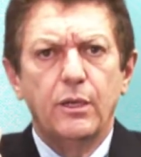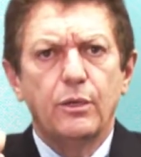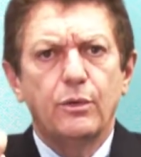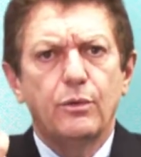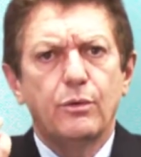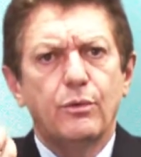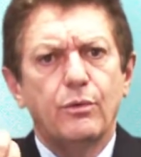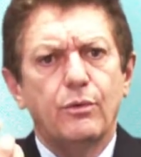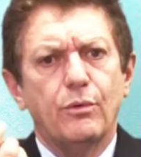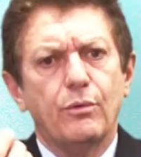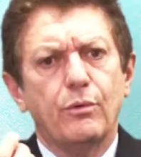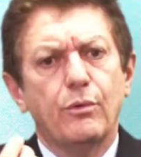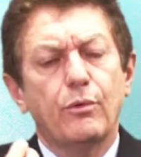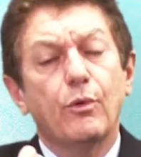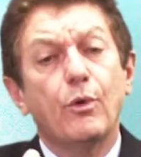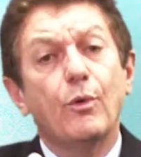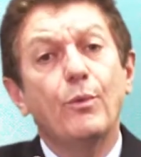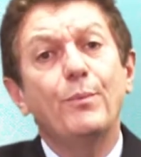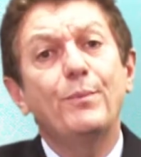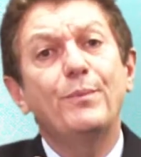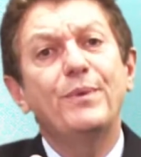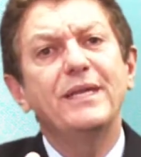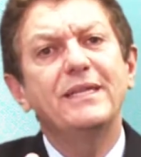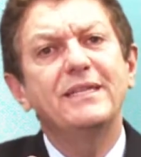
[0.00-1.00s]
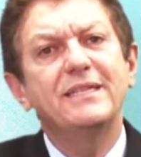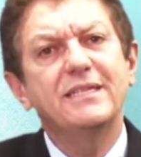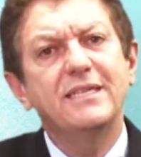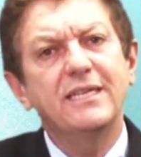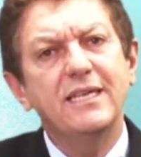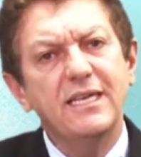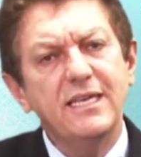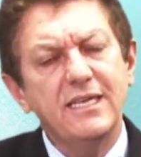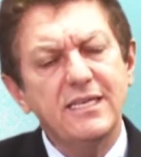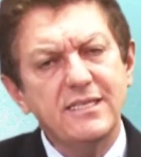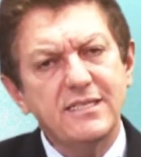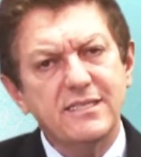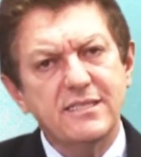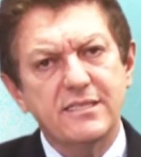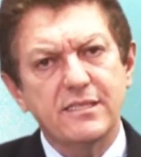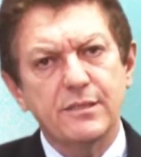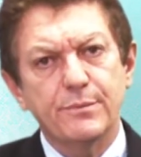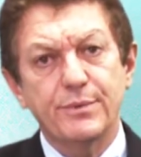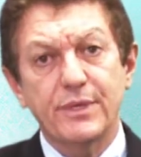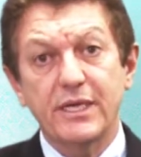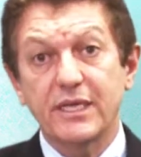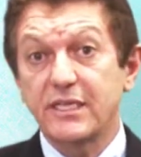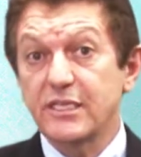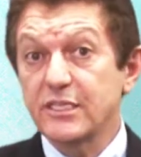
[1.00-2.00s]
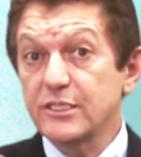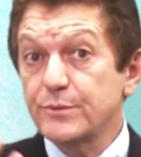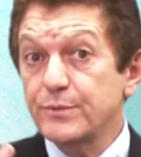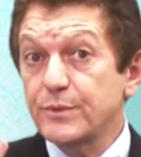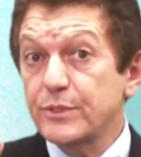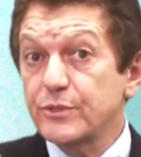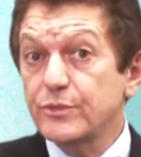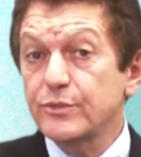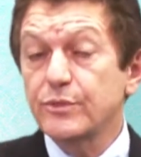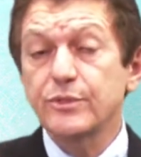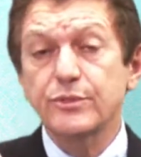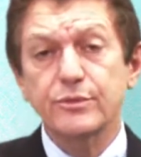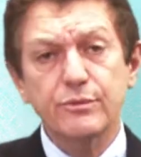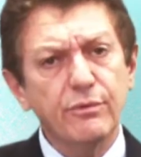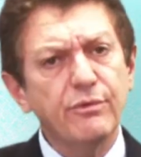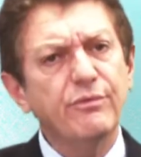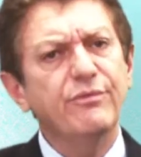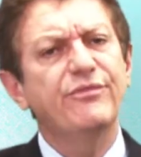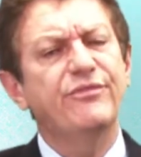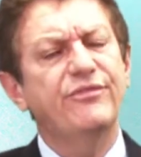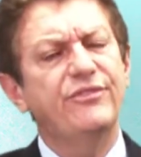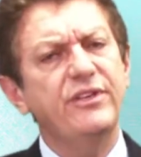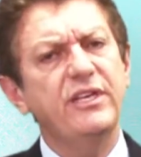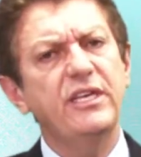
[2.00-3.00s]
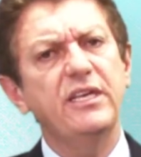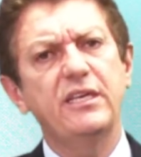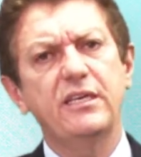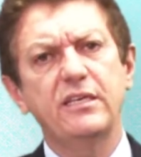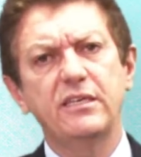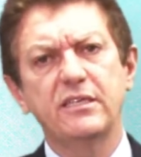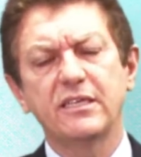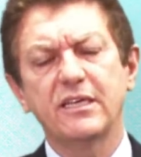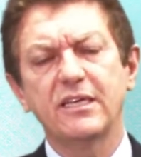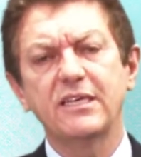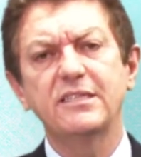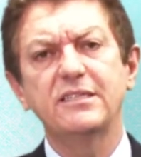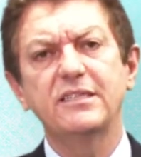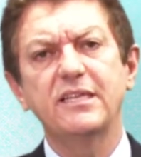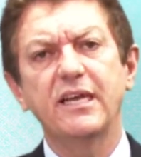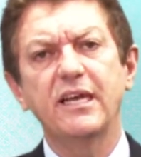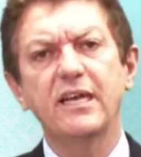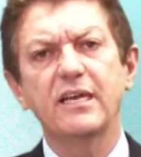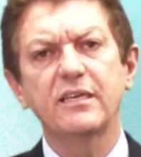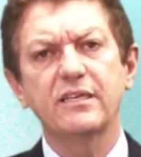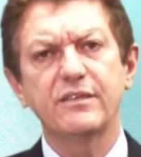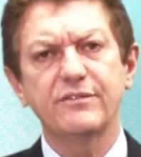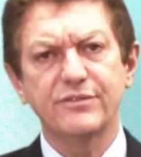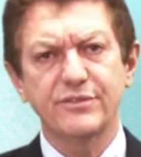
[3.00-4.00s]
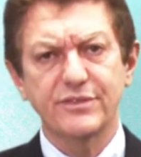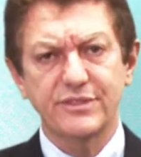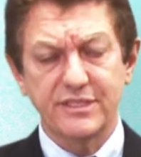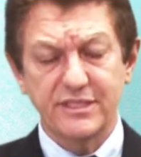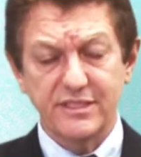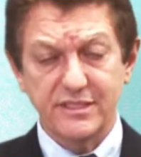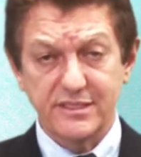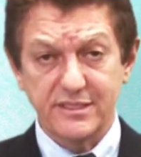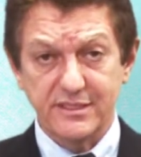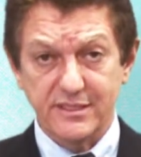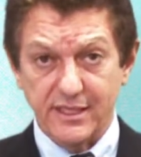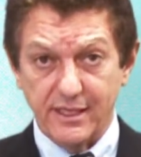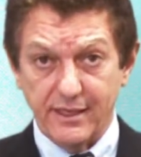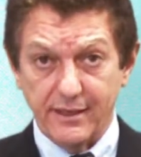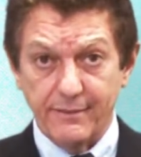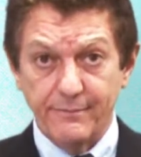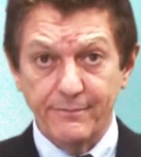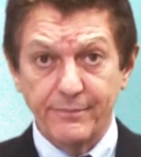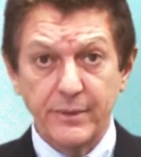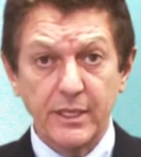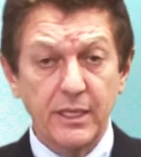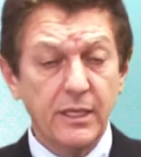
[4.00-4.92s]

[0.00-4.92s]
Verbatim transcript: com competência para que as pessoas confiem na ideia que você está.